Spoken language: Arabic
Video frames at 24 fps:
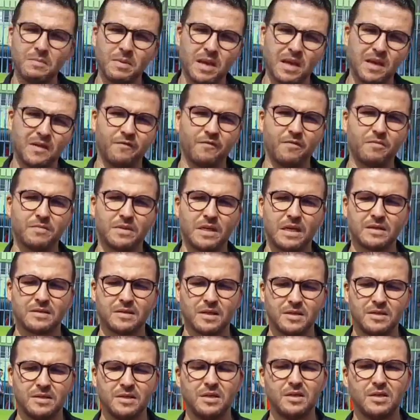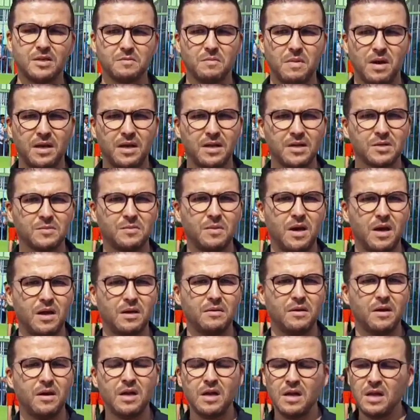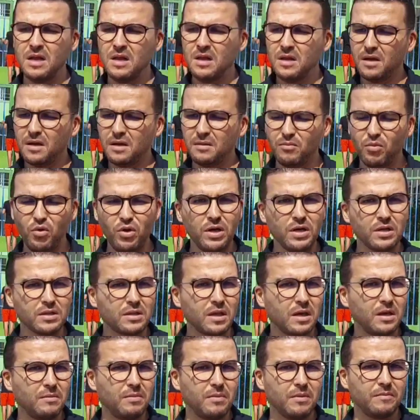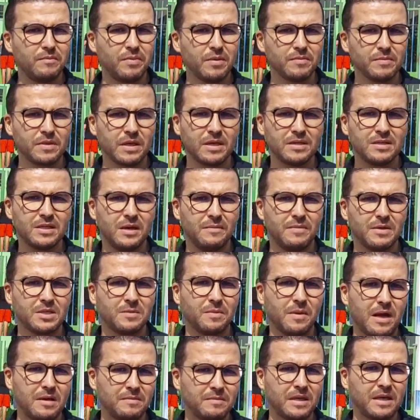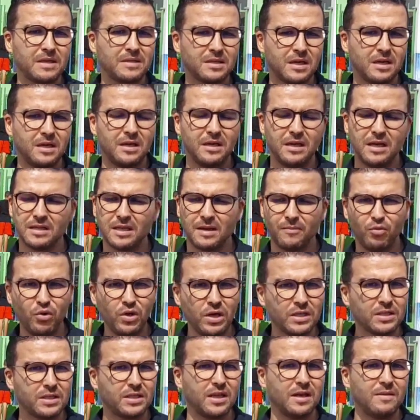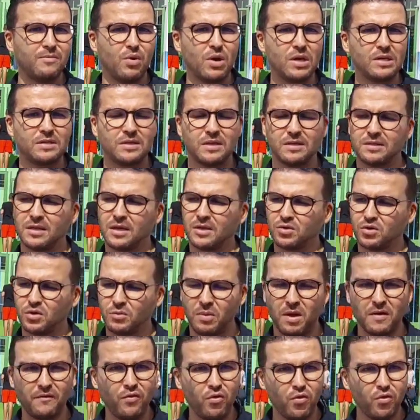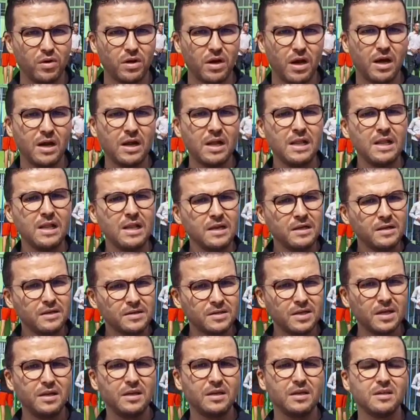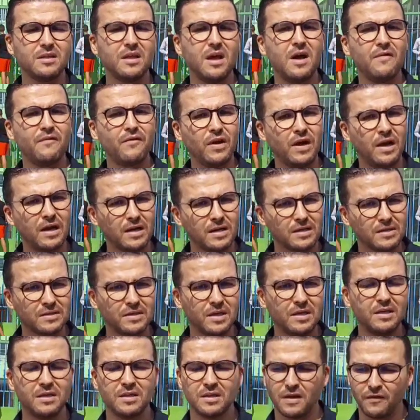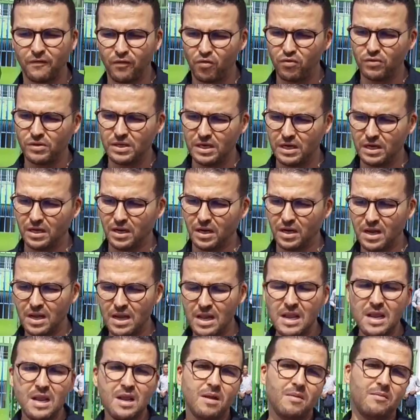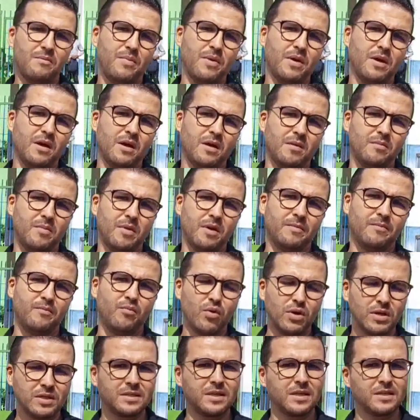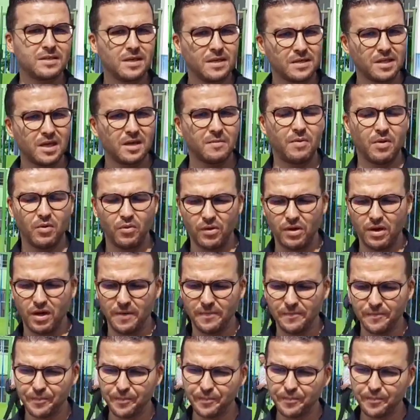مكلف بالمدرسه يجي يجمع الازبال المحيطه بالمدرسه باش تبقى المدرسه يعني هذا محيط ديال المؤسسه خصو يبقى في حله جيده في اخراج جيد كيف قلت الجميل يليق بمؤسسه تربويه